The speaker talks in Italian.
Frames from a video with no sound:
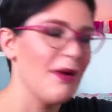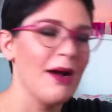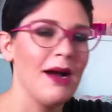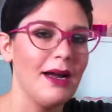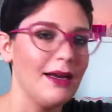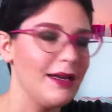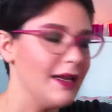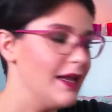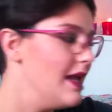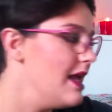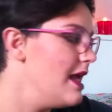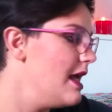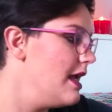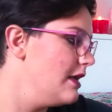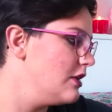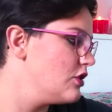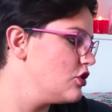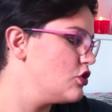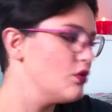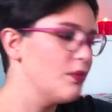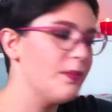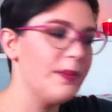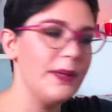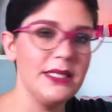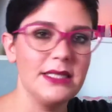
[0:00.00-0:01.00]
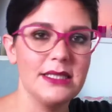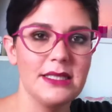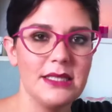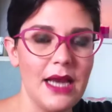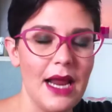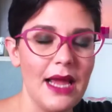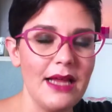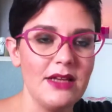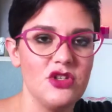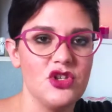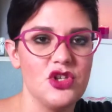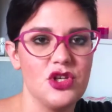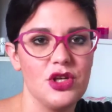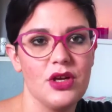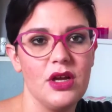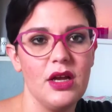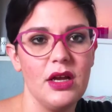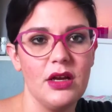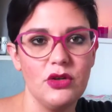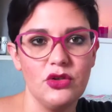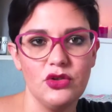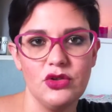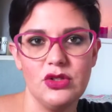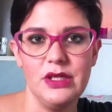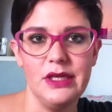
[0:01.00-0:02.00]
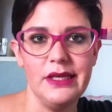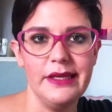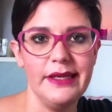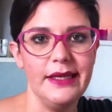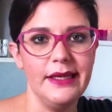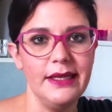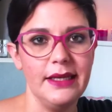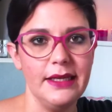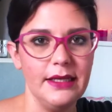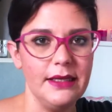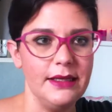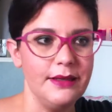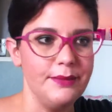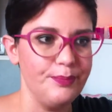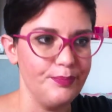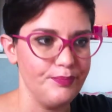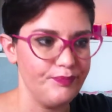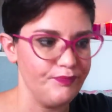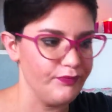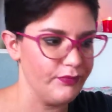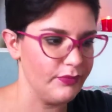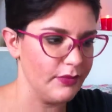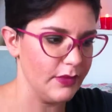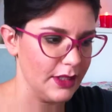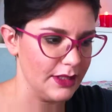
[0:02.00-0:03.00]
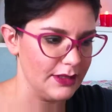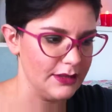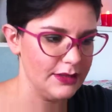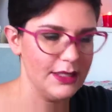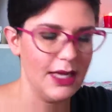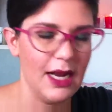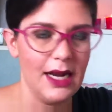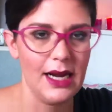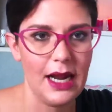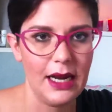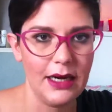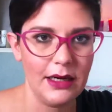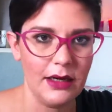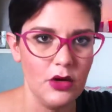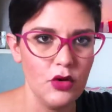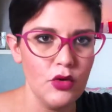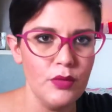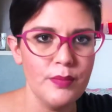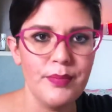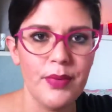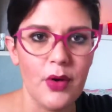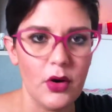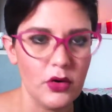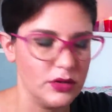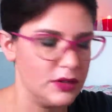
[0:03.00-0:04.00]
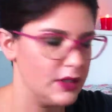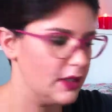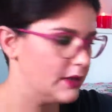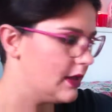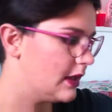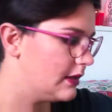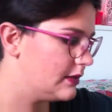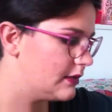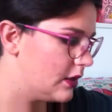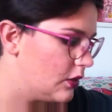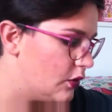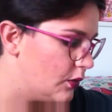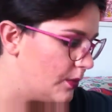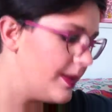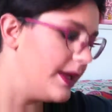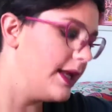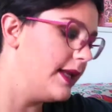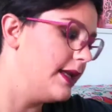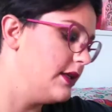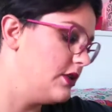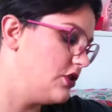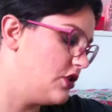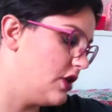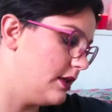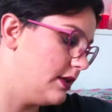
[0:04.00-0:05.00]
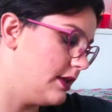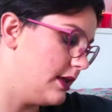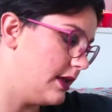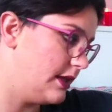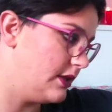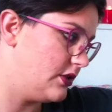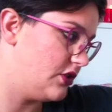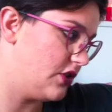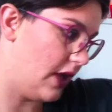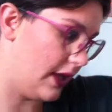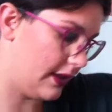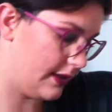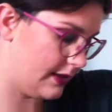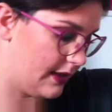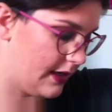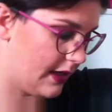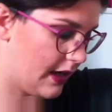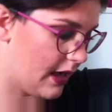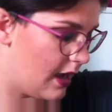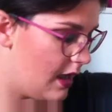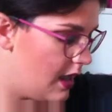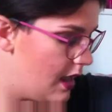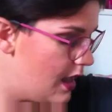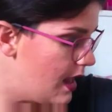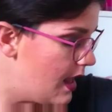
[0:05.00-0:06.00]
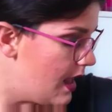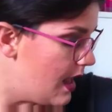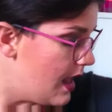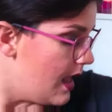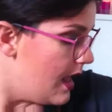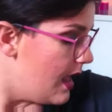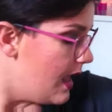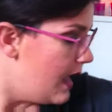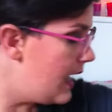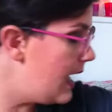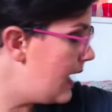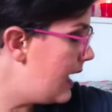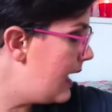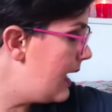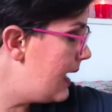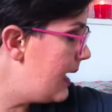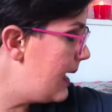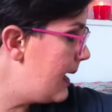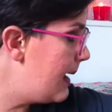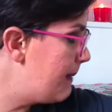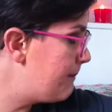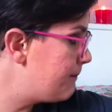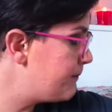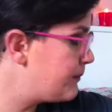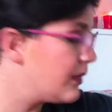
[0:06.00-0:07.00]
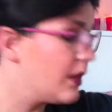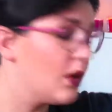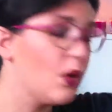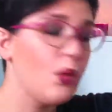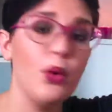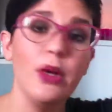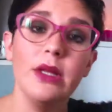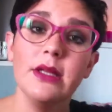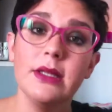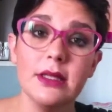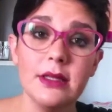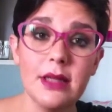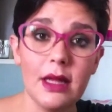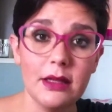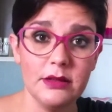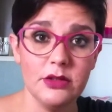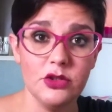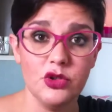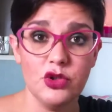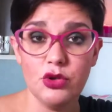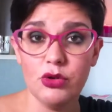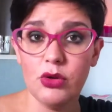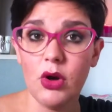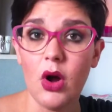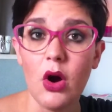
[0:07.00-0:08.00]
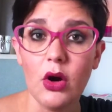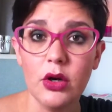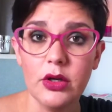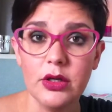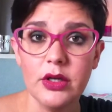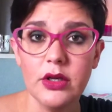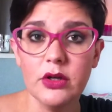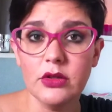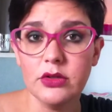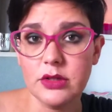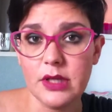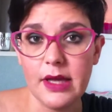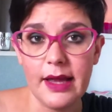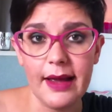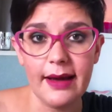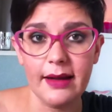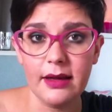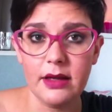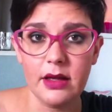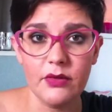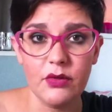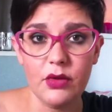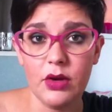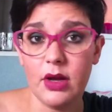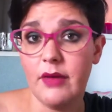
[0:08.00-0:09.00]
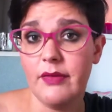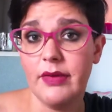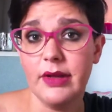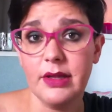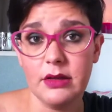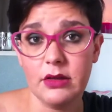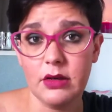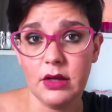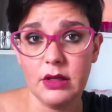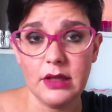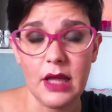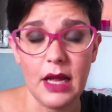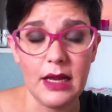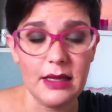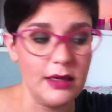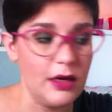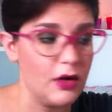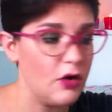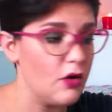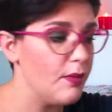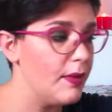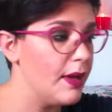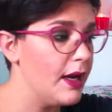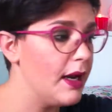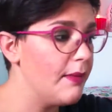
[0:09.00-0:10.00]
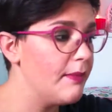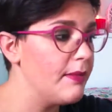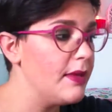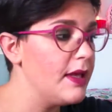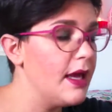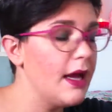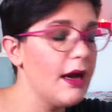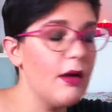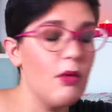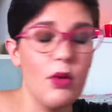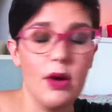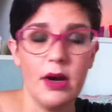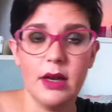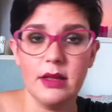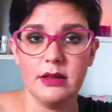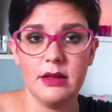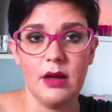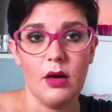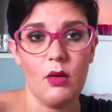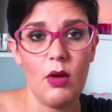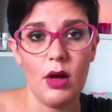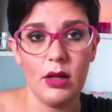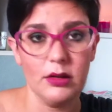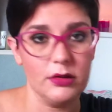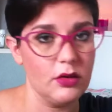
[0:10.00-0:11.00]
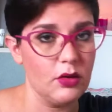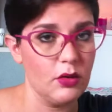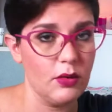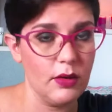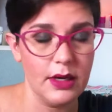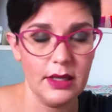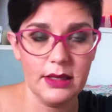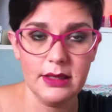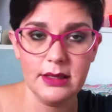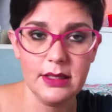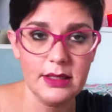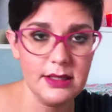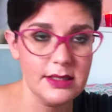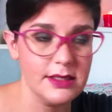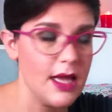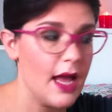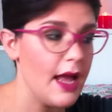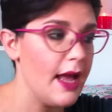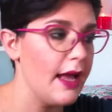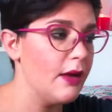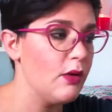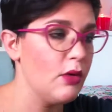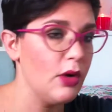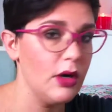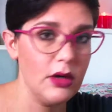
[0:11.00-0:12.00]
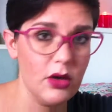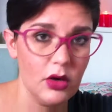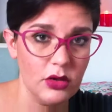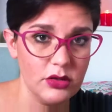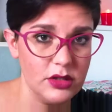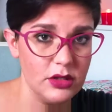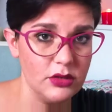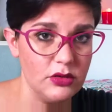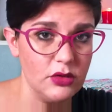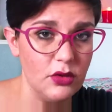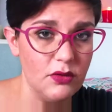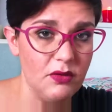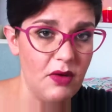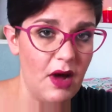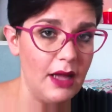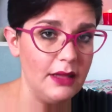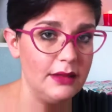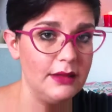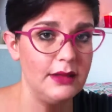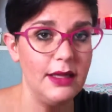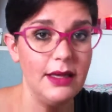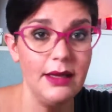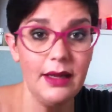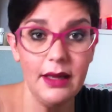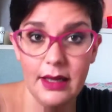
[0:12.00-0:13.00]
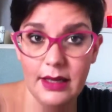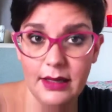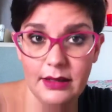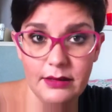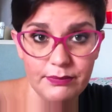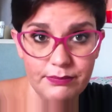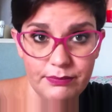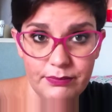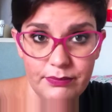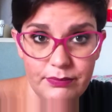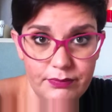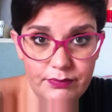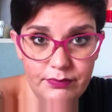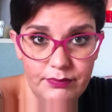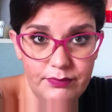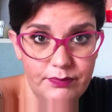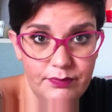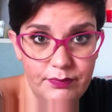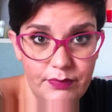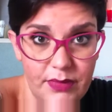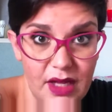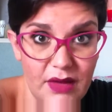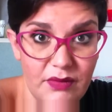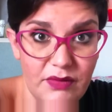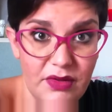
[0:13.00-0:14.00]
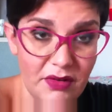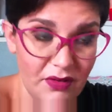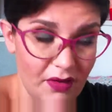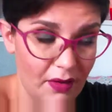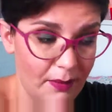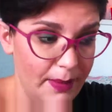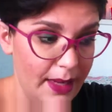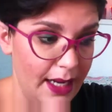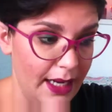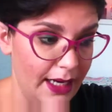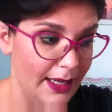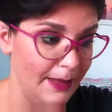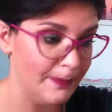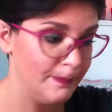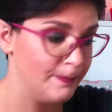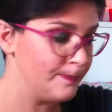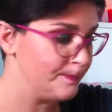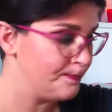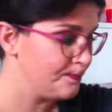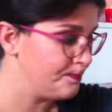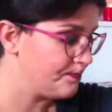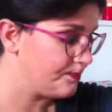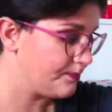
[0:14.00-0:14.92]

magari super stretch che così mh, mm, si allargano un po' si adattano bene eccetera eccetera e, ehm, quindi dateci un occhio se anche voi avete una taglia come la mia, 44-46, qualcosa trovate e mm, vi va bene.